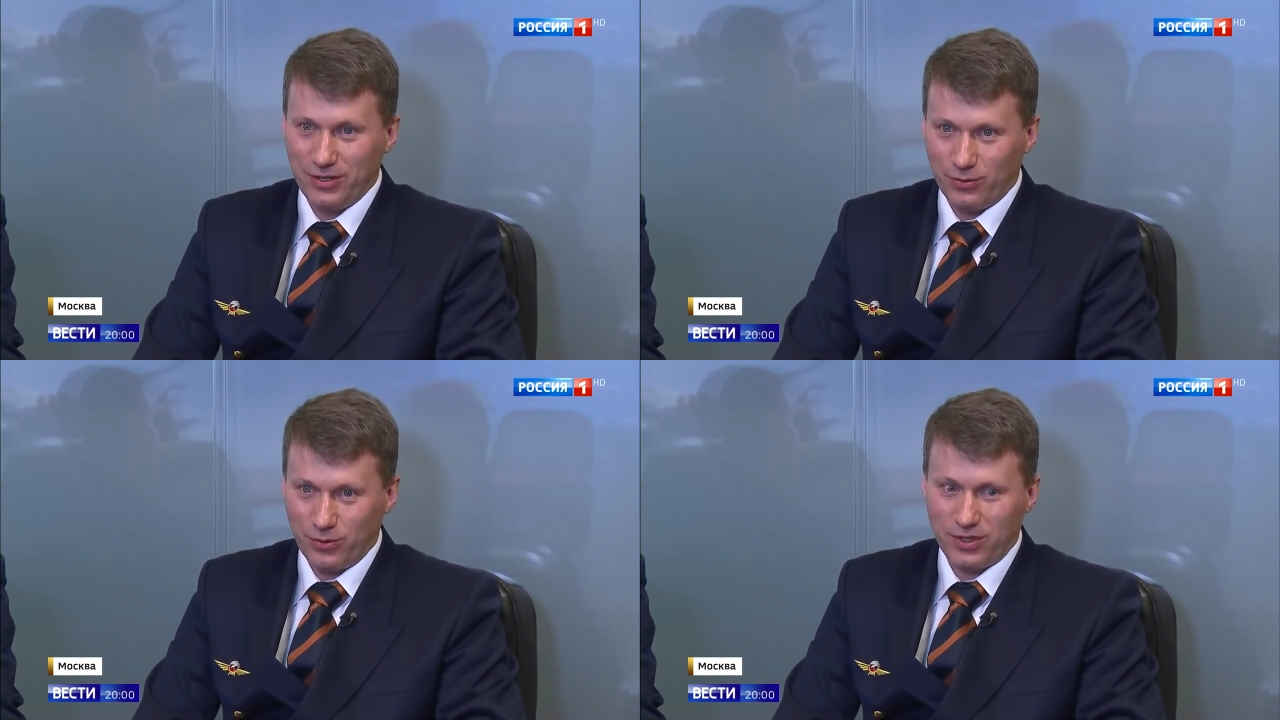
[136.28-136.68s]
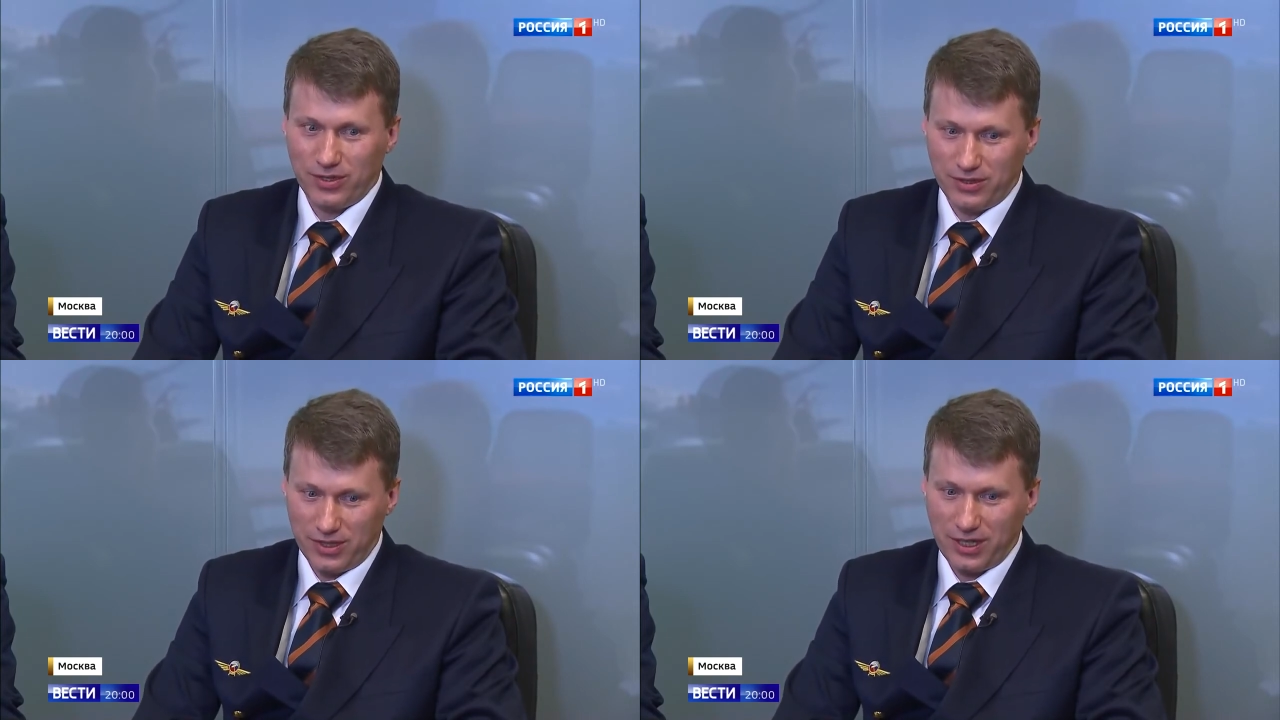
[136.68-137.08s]

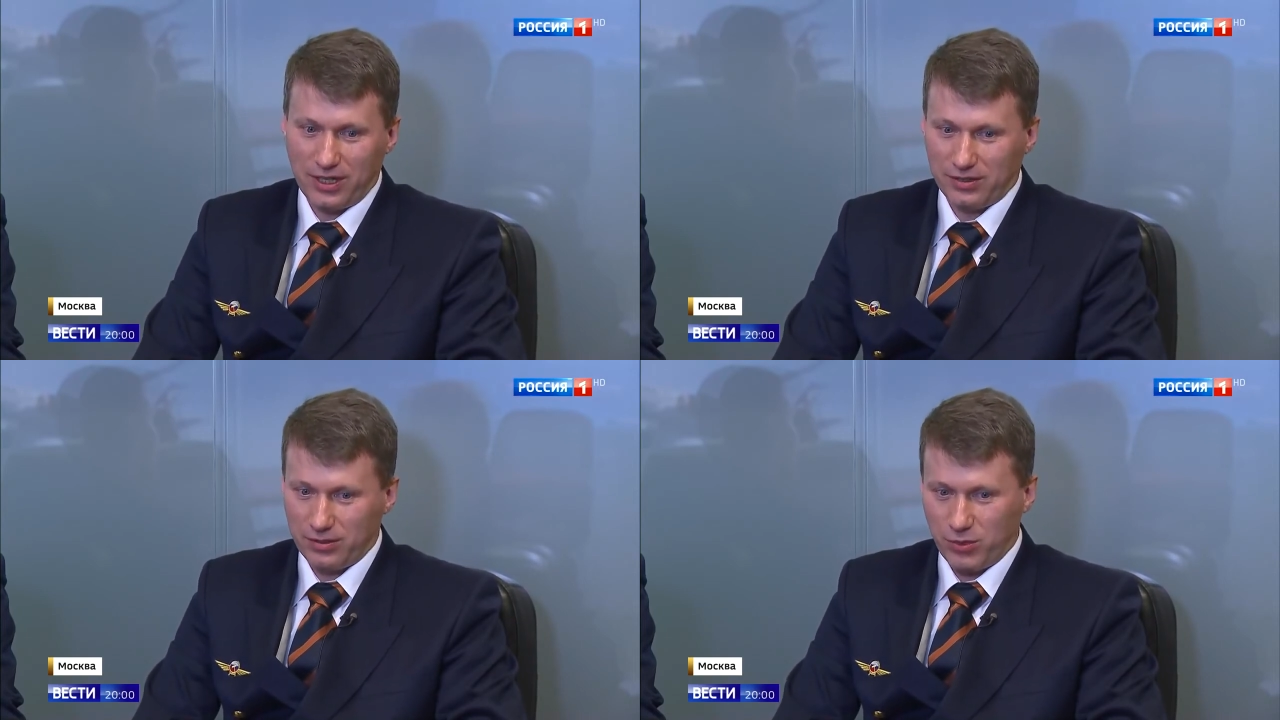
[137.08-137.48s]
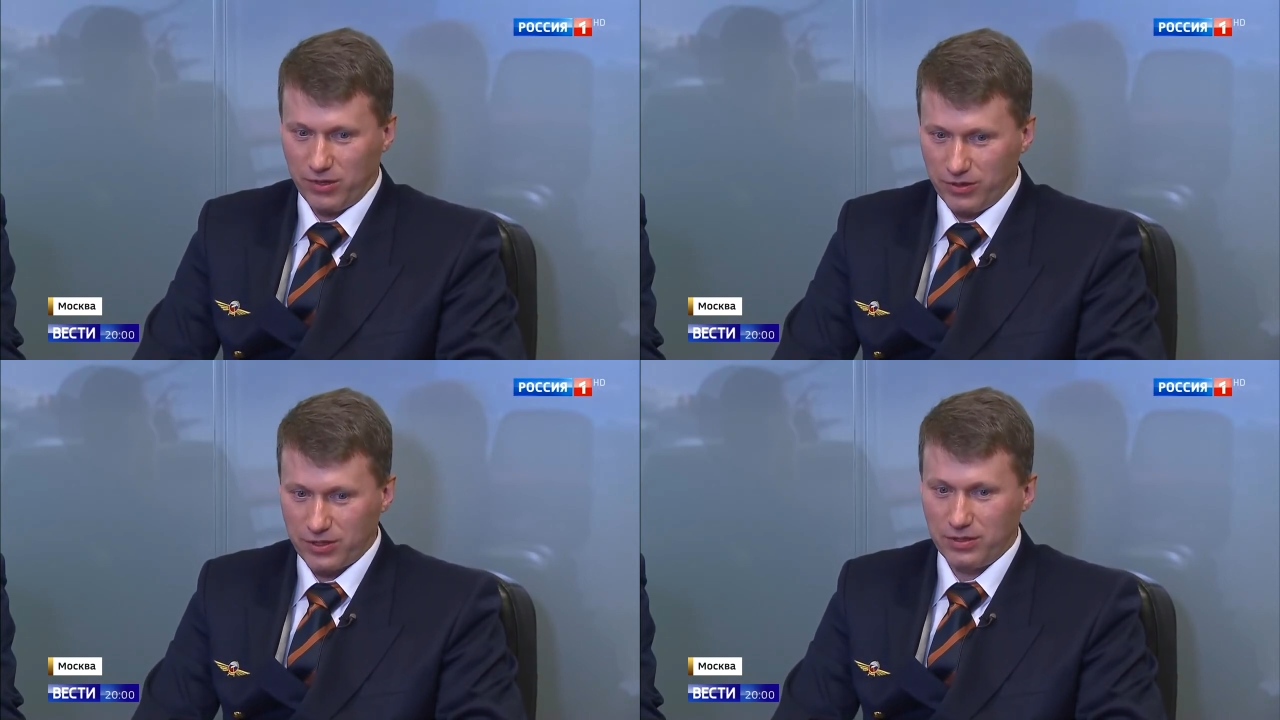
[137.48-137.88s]
Вернее, Да, это
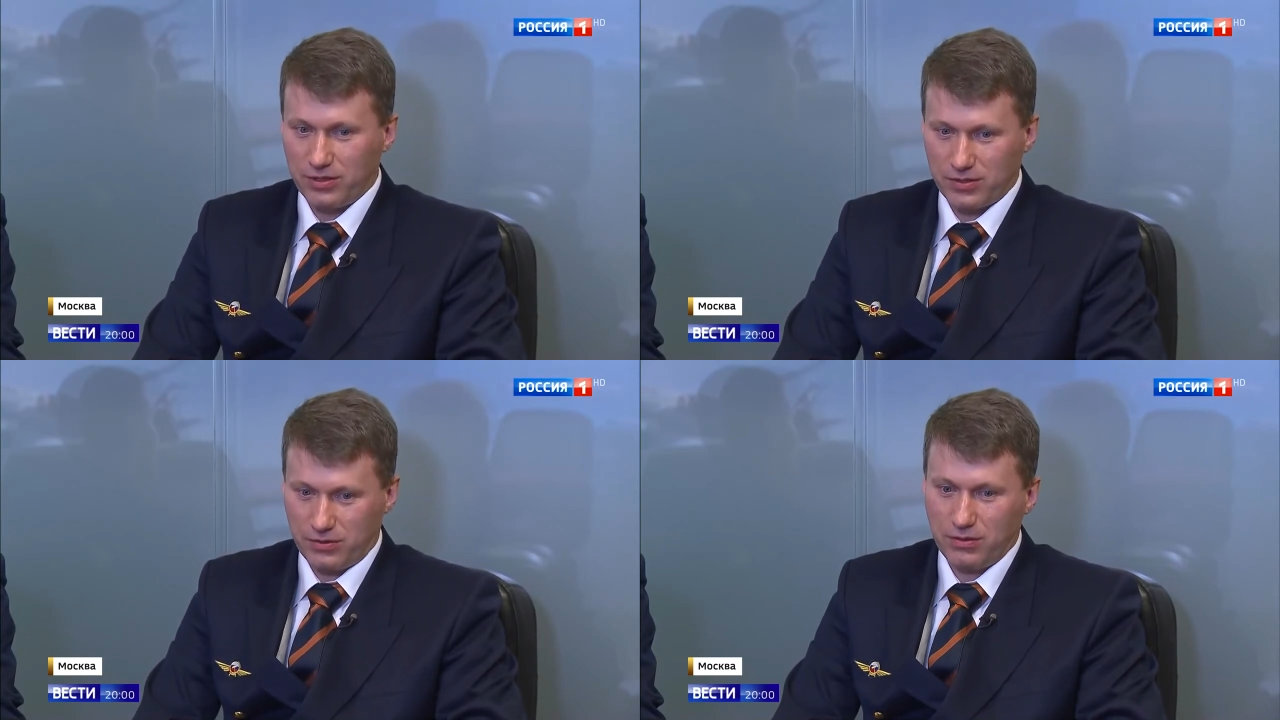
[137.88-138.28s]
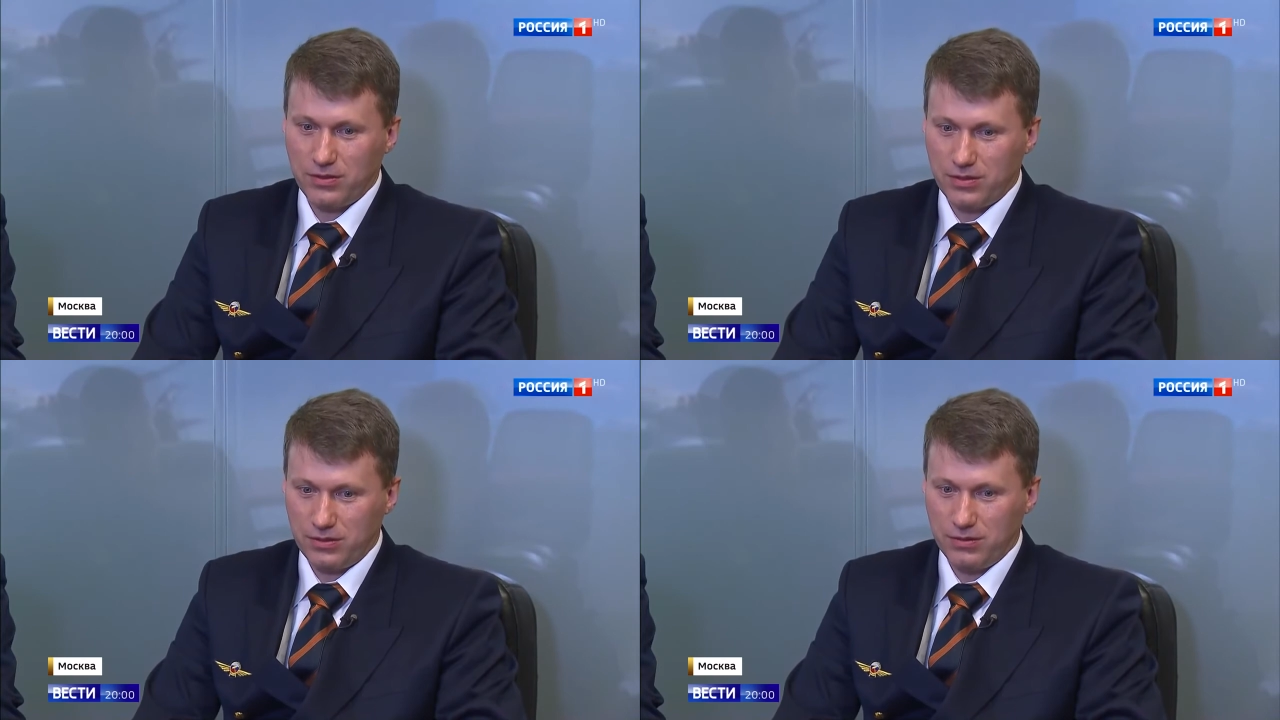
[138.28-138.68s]
повышенная
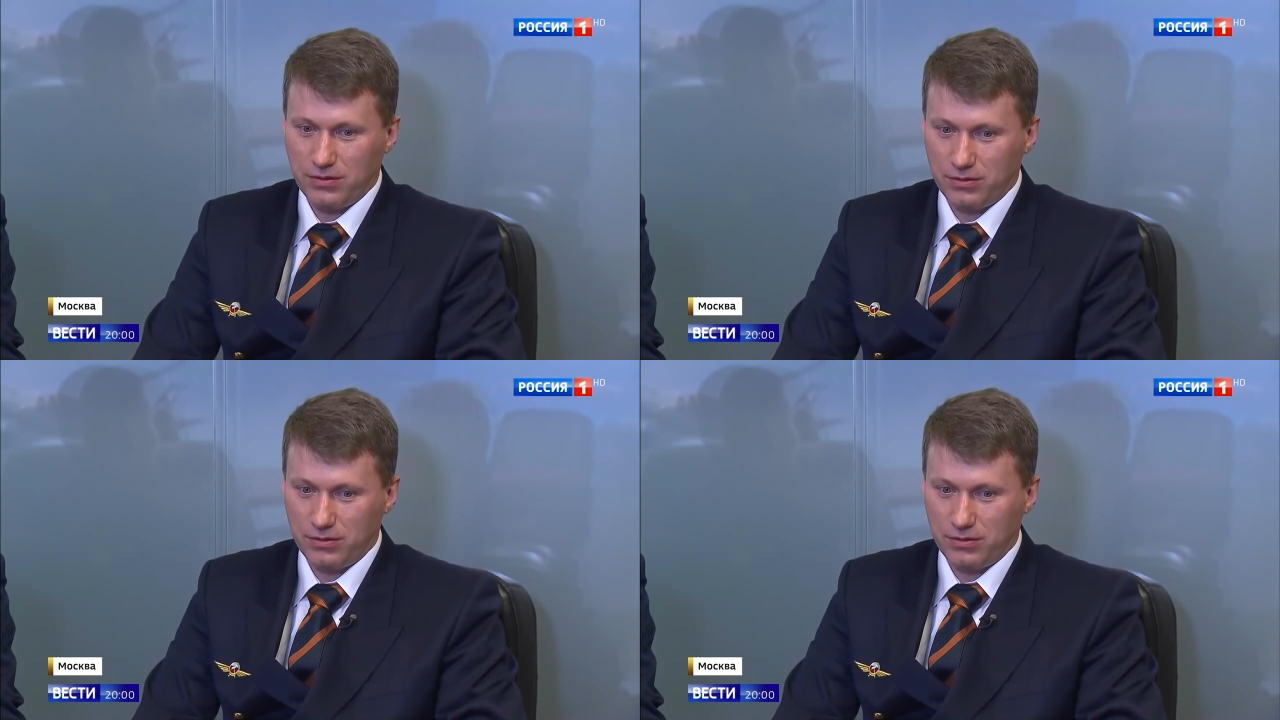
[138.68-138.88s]
скорость,